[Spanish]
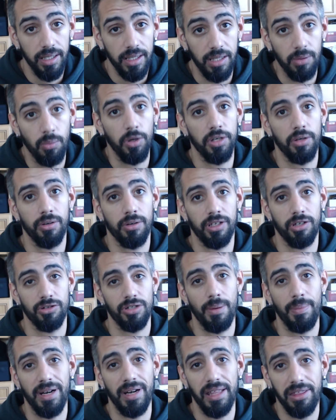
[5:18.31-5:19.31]
Y bueno, ¿qué
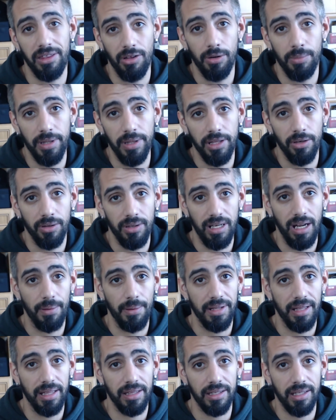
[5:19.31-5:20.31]
os ha parecido el vídeo? La
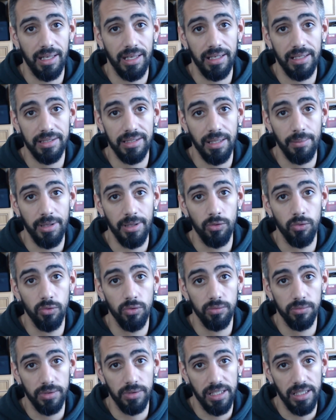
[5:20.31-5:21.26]
verdad que este menú